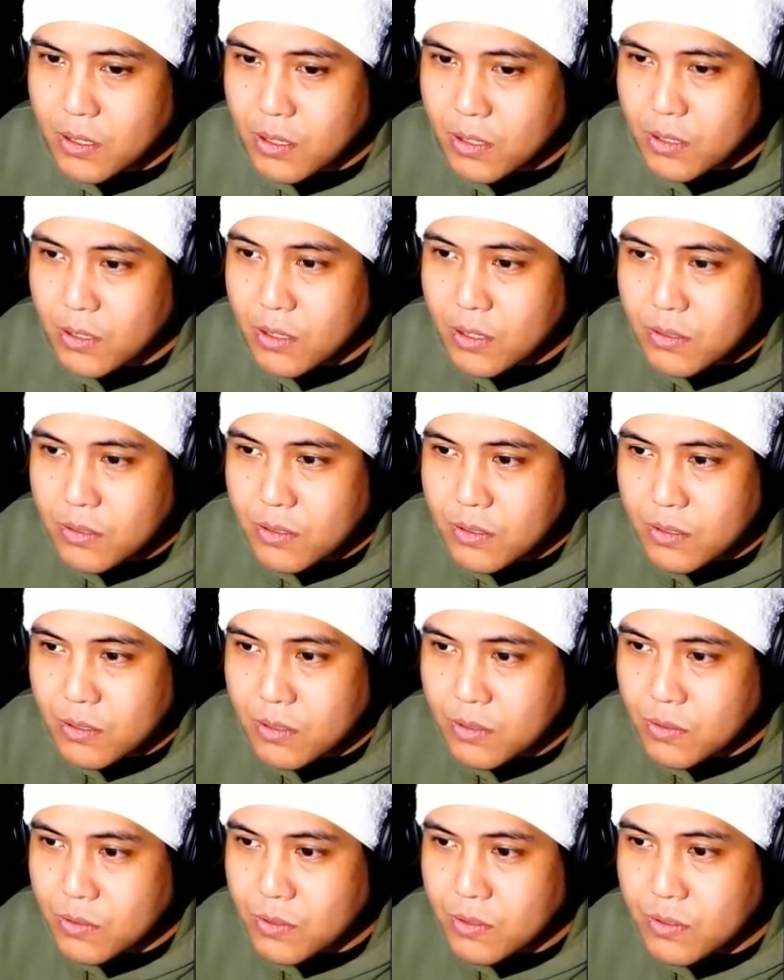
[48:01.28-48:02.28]
え、
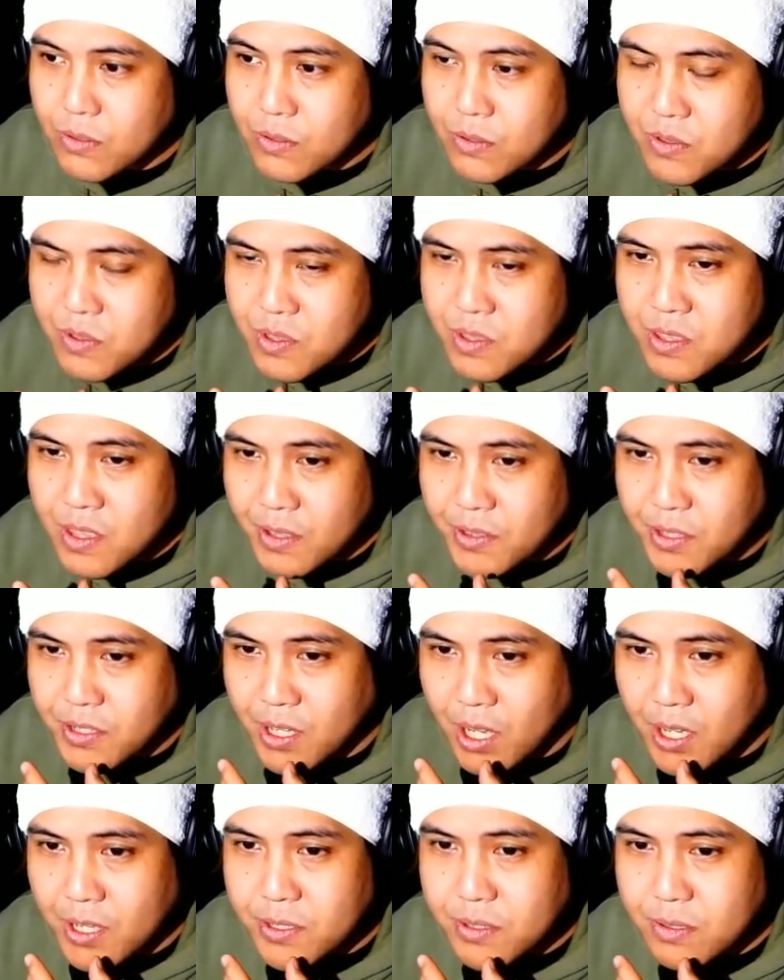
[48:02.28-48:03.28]
何です
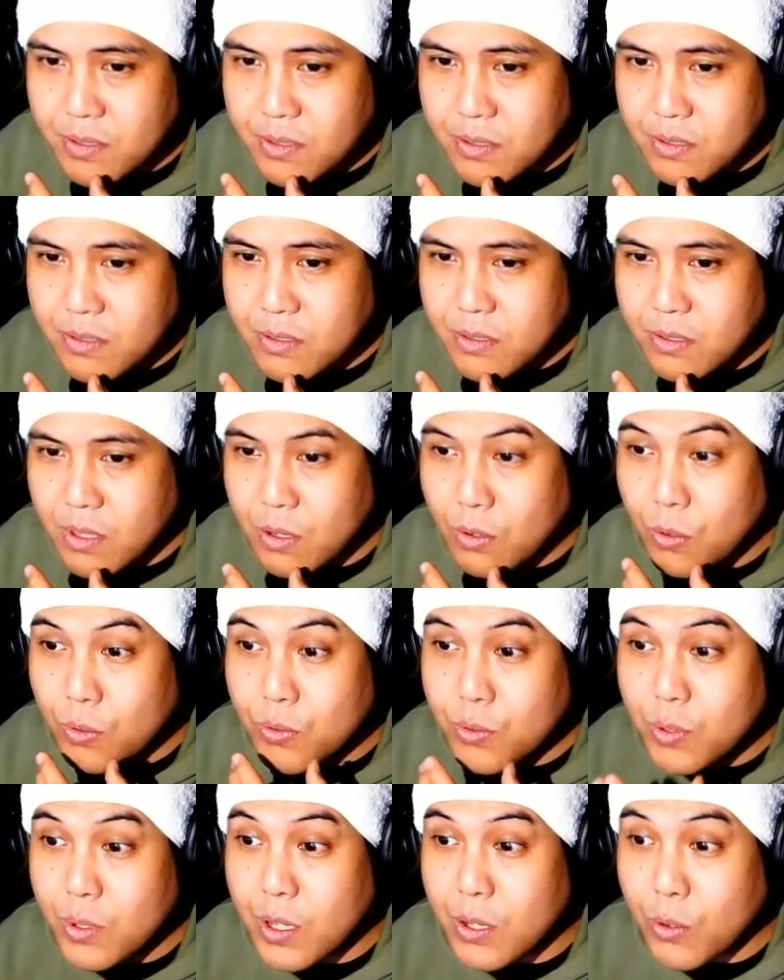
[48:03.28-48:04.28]
かって、この
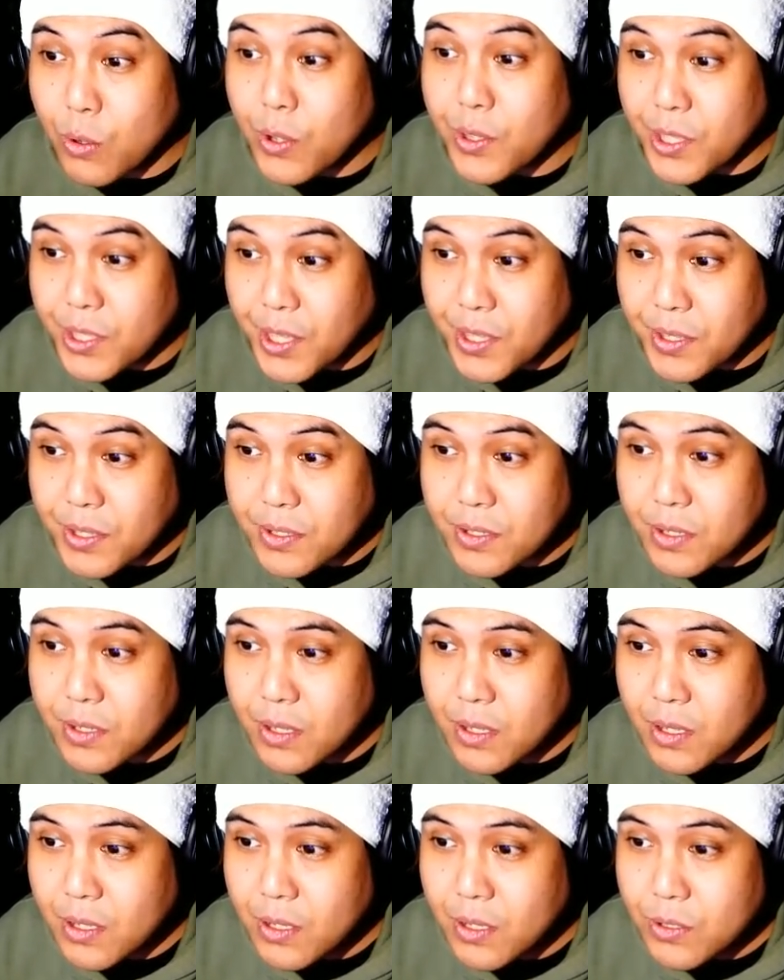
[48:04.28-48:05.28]
時は声出たんです。
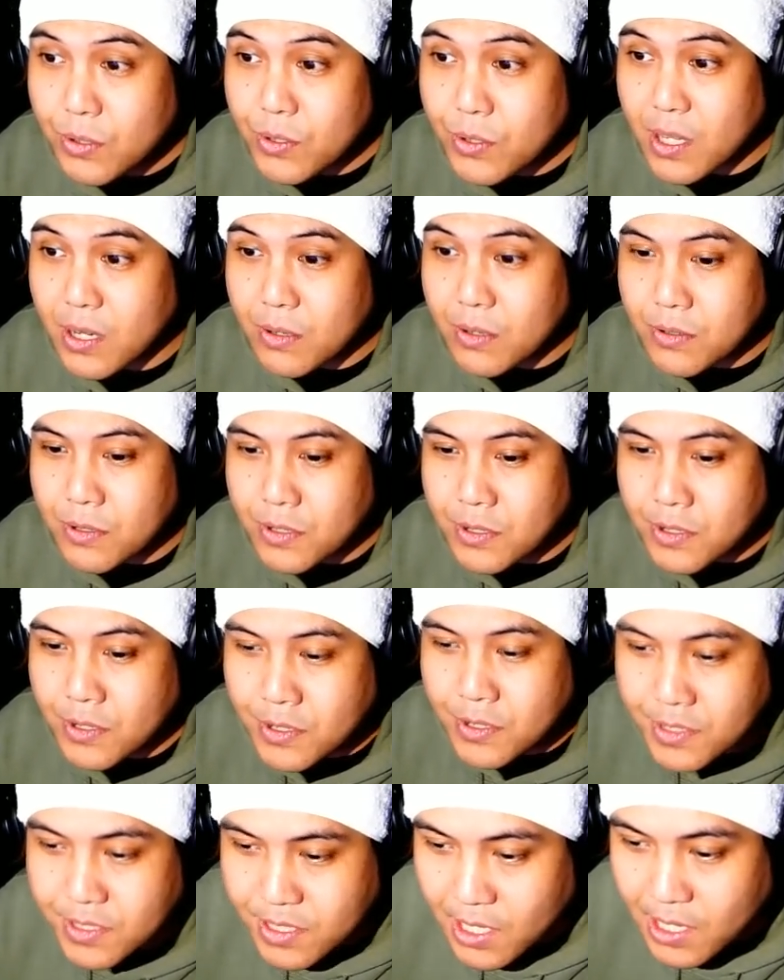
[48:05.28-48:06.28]
そしたら
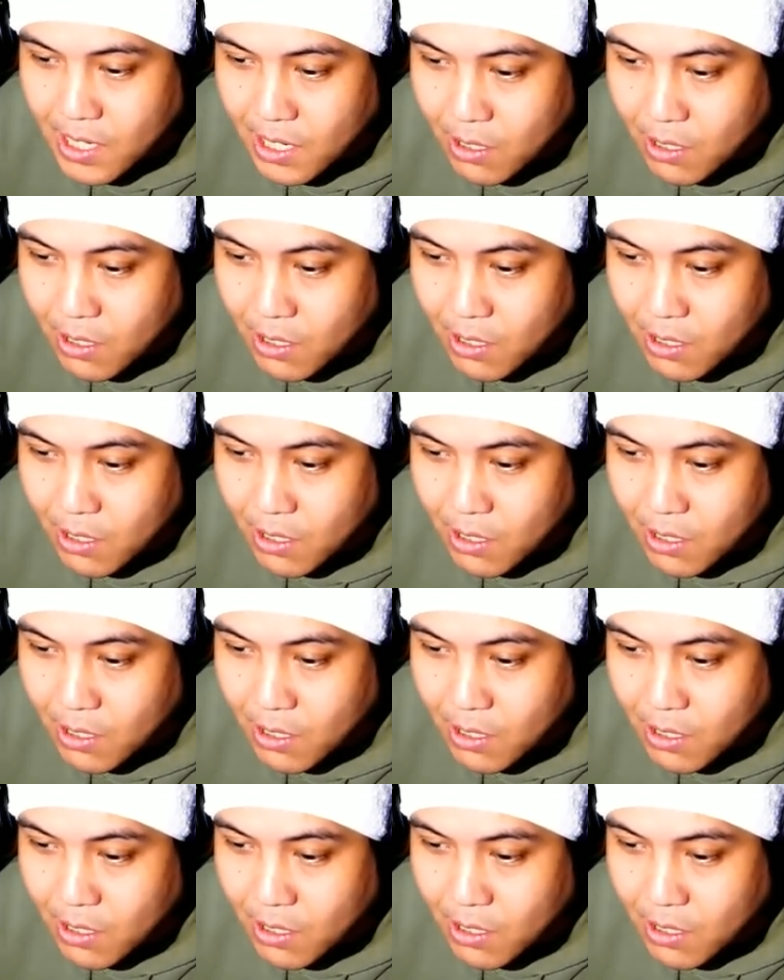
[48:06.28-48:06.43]
ググググって顔